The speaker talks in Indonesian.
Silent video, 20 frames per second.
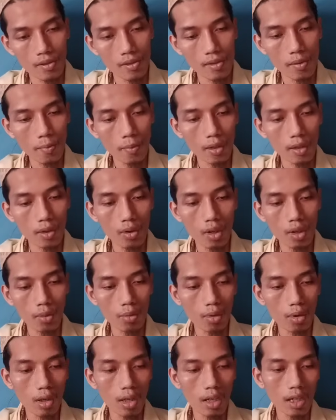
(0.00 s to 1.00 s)
Seperti itu
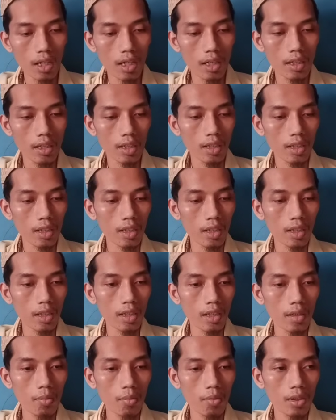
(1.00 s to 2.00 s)
Abdullah
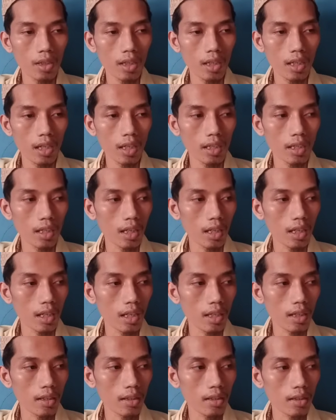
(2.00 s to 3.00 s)
Al-Katiri, kemudian
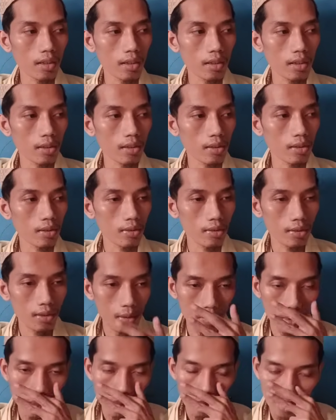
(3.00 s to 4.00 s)
ada uh,
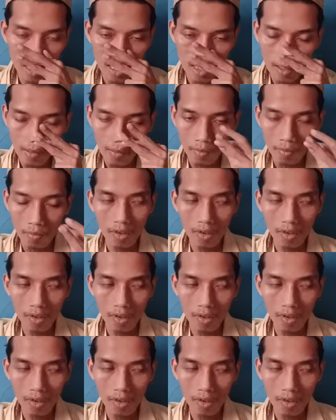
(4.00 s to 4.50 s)
siapa namanya?